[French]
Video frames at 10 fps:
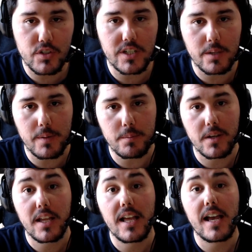je dirais même,
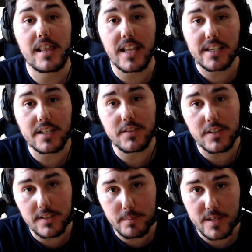la
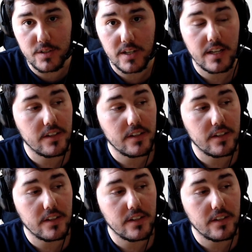qualité de l'image.